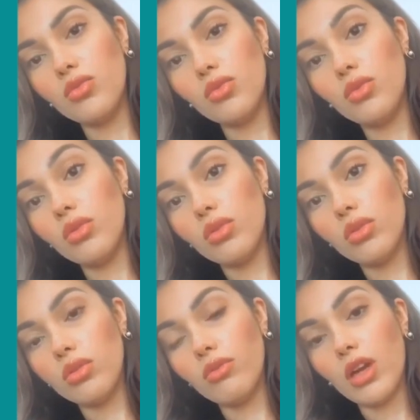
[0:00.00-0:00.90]
donc
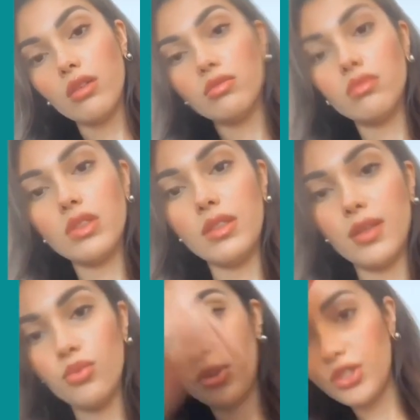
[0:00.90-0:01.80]
voilà, c'était
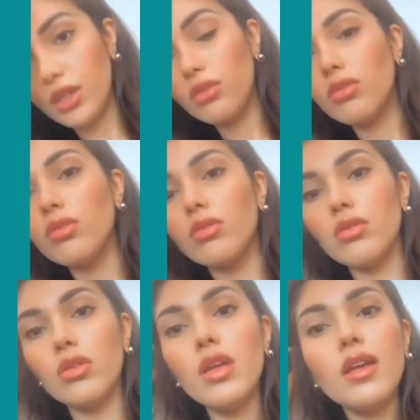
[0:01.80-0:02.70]
pour dire
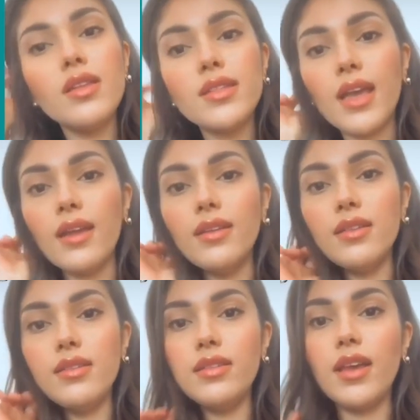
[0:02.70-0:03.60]
que ce qui a été
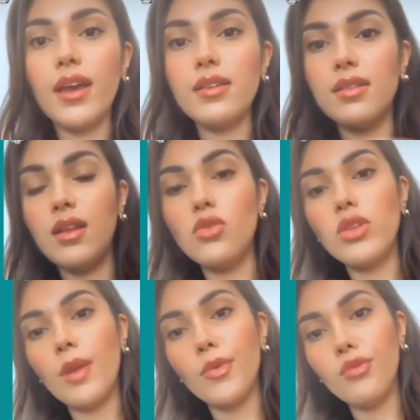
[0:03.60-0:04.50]
dit hier, c'était
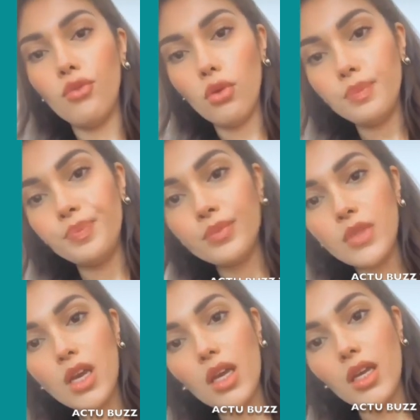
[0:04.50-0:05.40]
totalement faux.
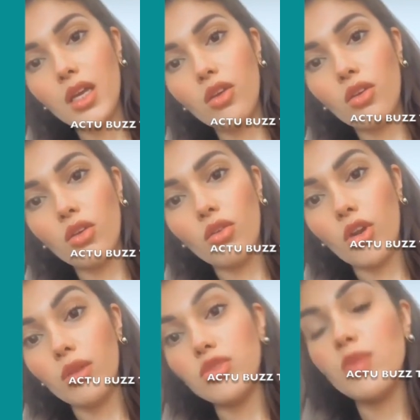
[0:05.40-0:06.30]
Et
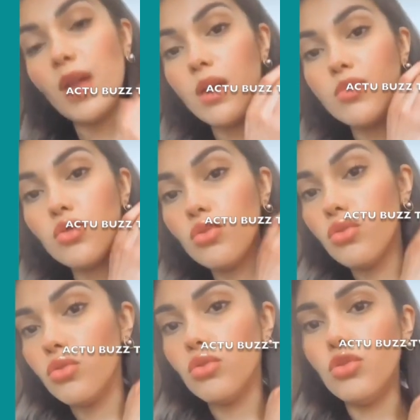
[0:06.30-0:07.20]
voilà, j'ai pas l'habitude
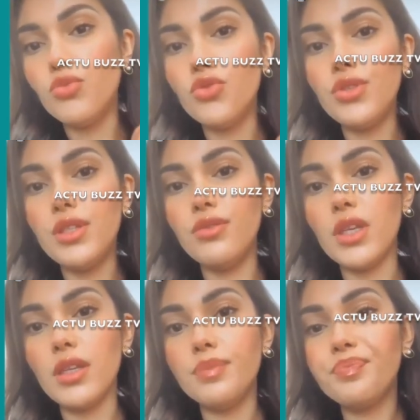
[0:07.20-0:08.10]
de, me
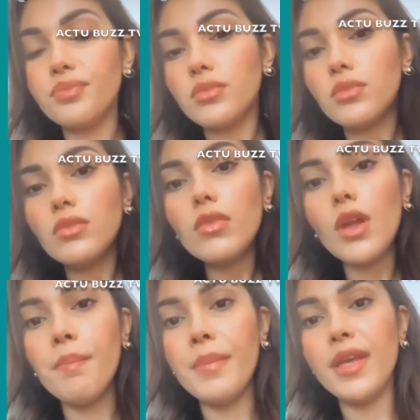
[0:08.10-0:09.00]
justifier.
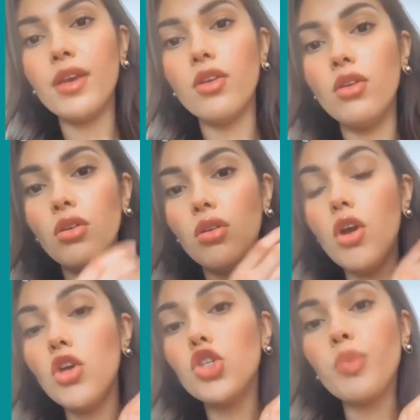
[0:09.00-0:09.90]
Mais
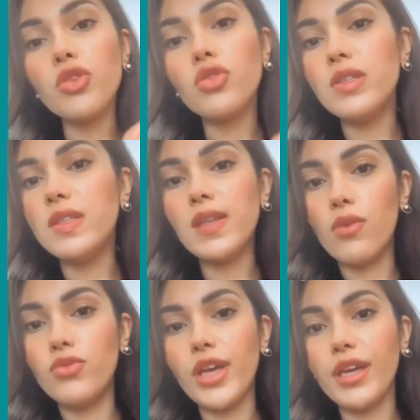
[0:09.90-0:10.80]
je pense que si ça
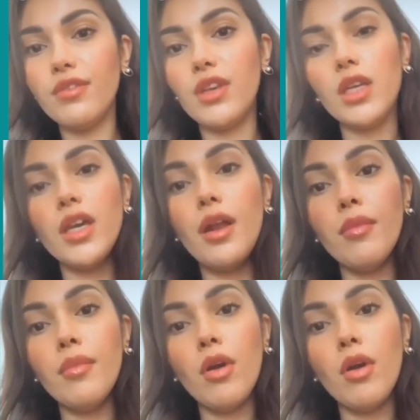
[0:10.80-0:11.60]
vous arrivait également,